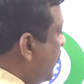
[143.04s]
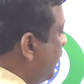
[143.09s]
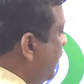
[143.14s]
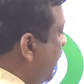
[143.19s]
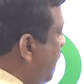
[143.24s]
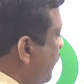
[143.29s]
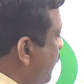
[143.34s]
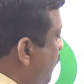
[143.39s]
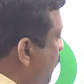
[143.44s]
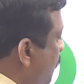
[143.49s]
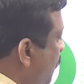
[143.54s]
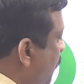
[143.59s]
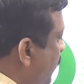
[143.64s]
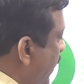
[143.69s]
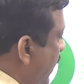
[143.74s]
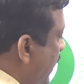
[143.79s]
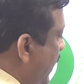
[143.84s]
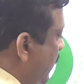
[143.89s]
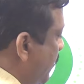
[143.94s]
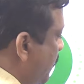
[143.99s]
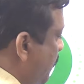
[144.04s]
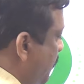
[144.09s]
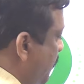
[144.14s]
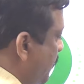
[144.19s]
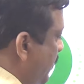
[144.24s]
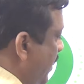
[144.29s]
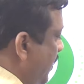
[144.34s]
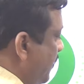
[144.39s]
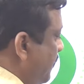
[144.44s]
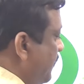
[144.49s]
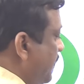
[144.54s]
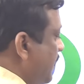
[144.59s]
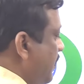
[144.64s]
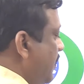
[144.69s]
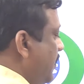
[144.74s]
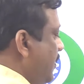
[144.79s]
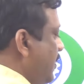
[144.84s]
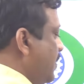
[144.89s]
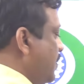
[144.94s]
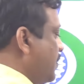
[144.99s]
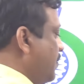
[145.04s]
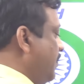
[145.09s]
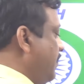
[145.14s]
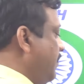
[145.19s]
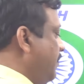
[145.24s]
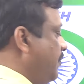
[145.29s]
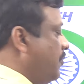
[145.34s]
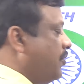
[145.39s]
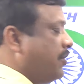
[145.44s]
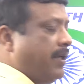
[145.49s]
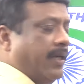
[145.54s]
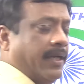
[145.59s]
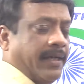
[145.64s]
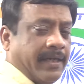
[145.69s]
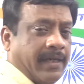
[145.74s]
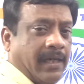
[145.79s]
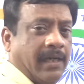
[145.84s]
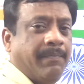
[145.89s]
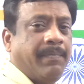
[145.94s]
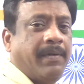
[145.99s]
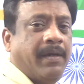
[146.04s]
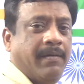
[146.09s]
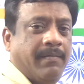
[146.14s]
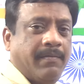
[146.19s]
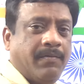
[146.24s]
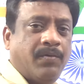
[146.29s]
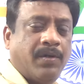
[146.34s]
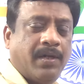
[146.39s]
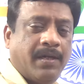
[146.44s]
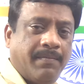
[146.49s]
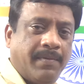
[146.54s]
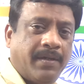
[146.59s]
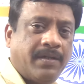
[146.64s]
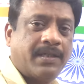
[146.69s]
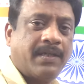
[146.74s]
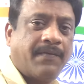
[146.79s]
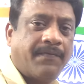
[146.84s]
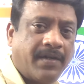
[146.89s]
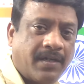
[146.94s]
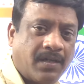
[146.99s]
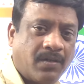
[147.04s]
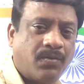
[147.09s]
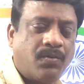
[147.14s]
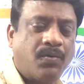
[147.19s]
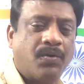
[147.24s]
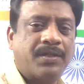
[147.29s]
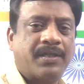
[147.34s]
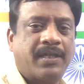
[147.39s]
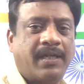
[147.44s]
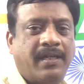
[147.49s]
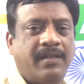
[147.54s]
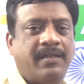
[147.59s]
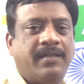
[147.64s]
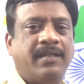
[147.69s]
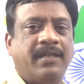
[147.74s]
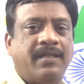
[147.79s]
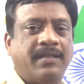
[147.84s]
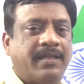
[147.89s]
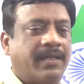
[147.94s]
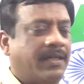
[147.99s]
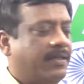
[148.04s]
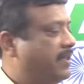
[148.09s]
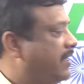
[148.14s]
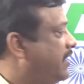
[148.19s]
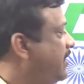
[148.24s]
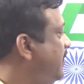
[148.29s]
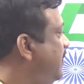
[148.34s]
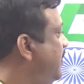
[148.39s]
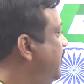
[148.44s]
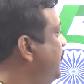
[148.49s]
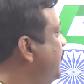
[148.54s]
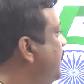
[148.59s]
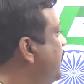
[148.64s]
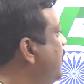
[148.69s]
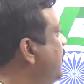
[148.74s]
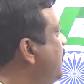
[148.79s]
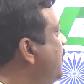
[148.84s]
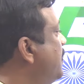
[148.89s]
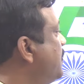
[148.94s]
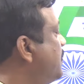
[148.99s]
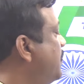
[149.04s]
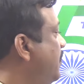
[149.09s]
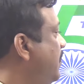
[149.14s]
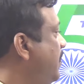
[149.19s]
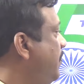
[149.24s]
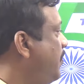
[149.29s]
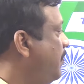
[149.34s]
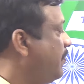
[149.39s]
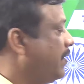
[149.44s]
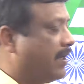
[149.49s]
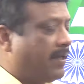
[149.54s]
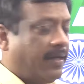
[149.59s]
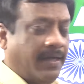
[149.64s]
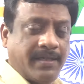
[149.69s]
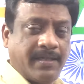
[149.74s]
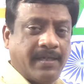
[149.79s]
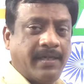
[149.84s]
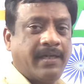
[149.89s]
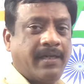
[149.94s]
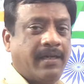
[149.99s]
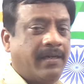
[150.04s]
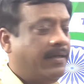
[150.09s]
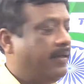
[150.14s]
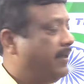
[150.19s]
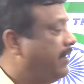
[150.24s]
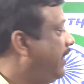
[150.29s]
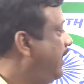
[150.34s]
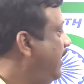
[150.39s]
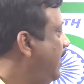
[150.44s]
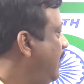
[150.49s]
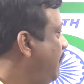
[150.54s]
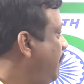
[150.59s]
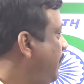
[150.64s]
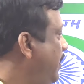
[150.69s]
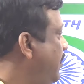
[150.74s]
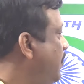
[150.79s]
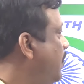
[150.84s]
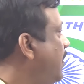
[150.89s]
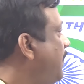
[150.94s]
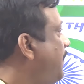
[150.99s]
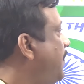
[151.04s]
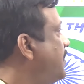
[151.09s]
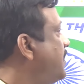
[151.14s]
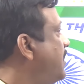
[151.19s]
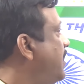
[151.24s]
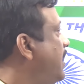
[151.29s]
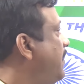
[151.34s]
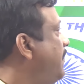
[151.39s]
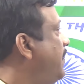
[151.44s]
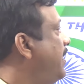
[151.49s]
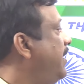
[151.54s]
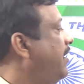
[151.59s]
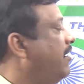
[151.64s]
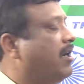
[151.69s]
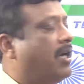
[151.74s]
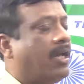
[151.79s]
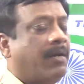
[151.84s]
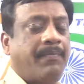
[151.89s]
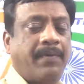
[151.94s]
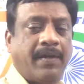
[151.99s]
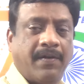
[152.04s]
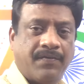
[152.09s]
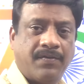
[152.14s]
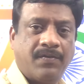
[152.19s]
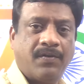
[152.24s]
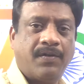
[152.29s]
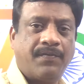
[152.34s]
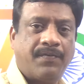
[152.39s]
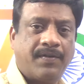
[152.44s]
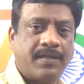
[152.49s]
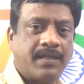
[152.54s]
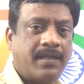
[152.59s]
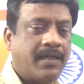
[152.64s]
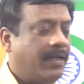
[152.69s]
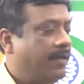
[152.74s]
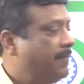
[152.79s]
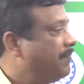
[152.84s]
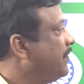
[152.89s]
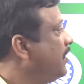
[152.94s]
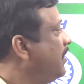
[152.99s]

నేను మూడు రాయాలనుకుంటున్నాను సో మూడింటికి కలిపి కూడా మీకు సపరేట్గా కోర్స్ అనేది డిజైన్ చేయడం జరిగింది సో ఇప్పుడు మనకు రీసెంట్గా ఏఎల్పి నోటిఫికేషన్ కానివ్వండి ఆర్పిఎఫ్ నోటిఫికేషన్ కానీ